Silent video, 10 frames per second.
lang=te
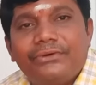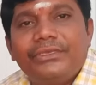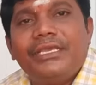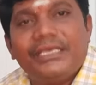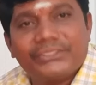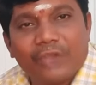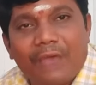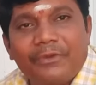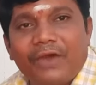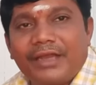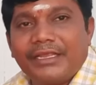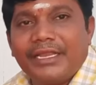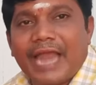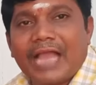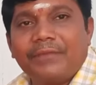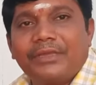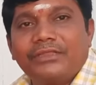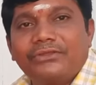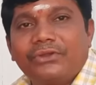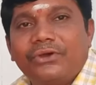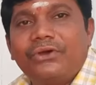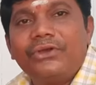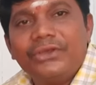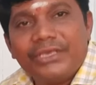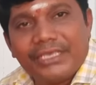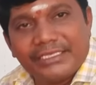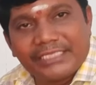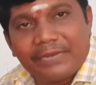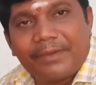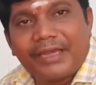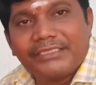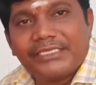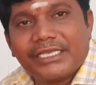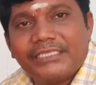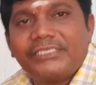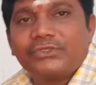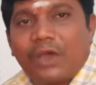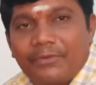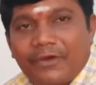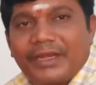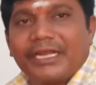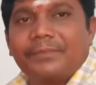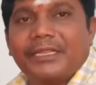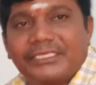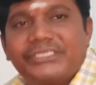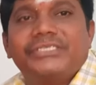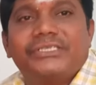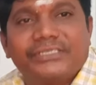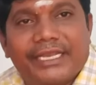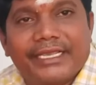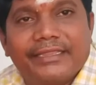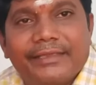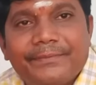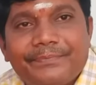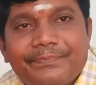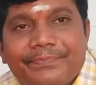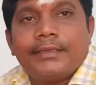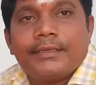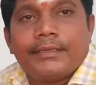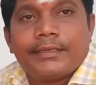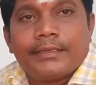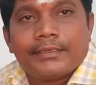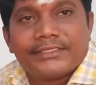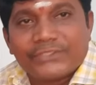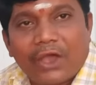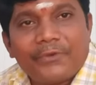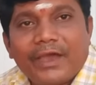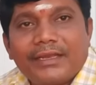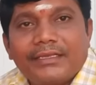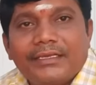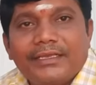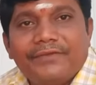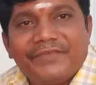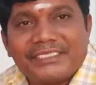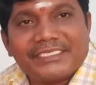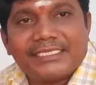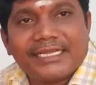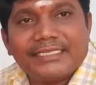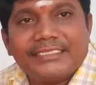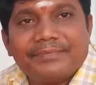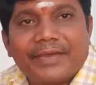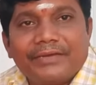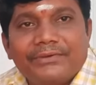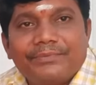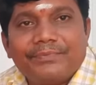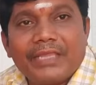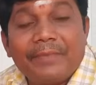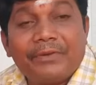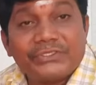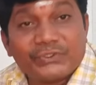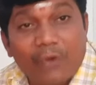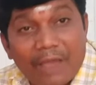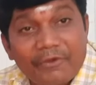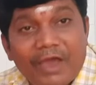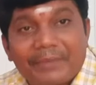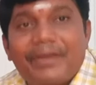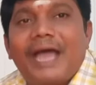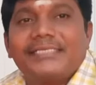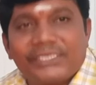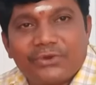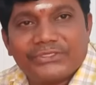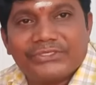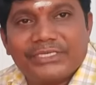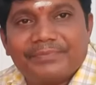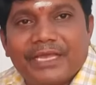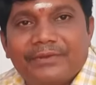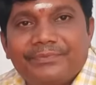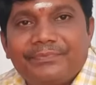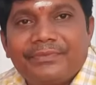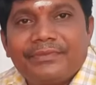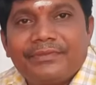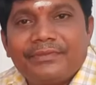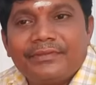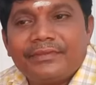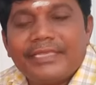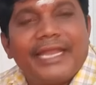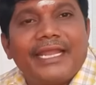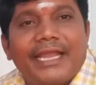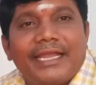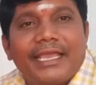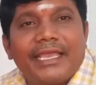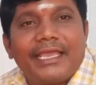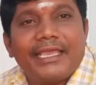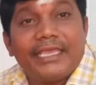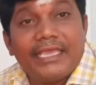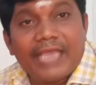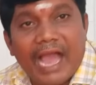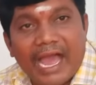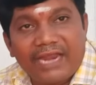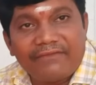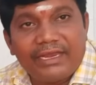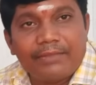ఈ స్వామివారి ఈ నాగబంధంతో ఈ శిల్పాన్ని చెక్కించి స్వామివారిని ఇక్కడ ప్రతిష్ఠించడం జరిగింది స్వామివారి విశిష్టత నేను చెప్పాను ఇప్పుడు స్వామివారి మహత్యం కోసం చెప్తాను ఏంటి అంటే ఈ ఆలవిల్లి